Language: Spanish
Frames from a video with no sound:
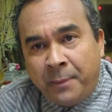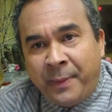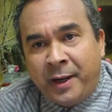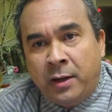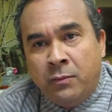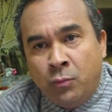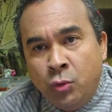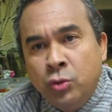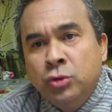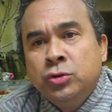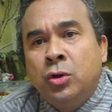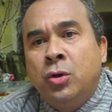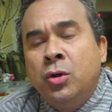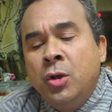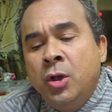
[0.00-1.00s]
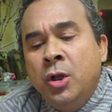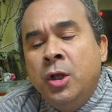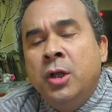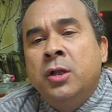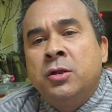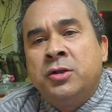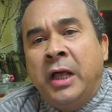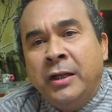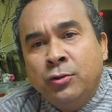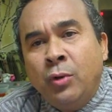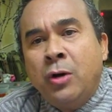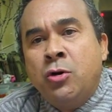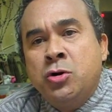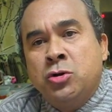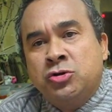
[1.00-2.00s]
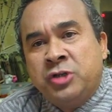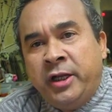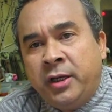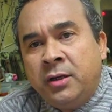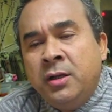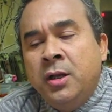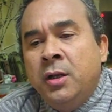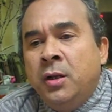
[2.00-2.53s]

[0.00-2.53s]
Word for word: para el mundo, dando a conocer